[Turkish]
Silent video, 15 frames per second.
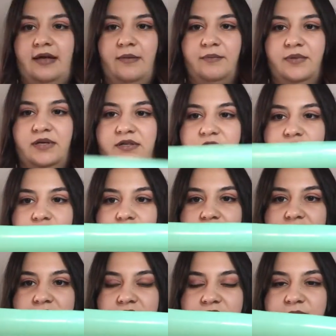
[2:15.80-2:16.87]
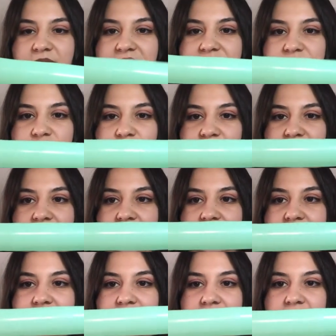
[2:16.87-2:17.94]
yapmak istiyorsanız bence şu kadar
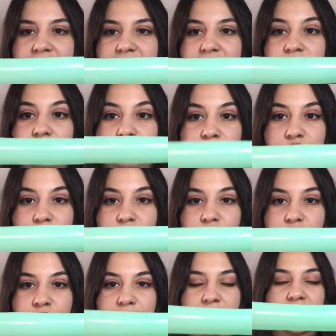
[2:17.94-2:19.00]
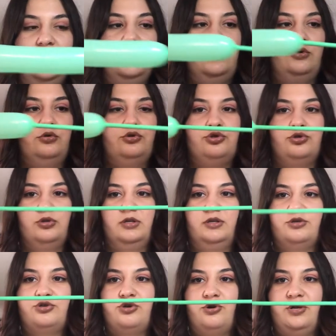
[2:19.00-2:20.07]
yeter diye düşünüyorum. Ucunda da
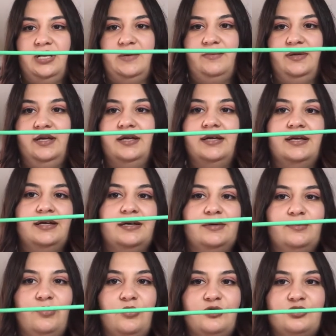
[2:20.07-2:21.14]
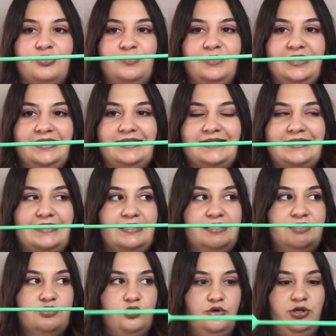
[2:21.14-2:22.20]
şöyle bir boşluk
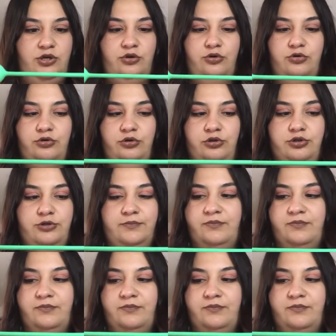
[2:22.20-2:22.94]
bırakırsanız çok iyi olur.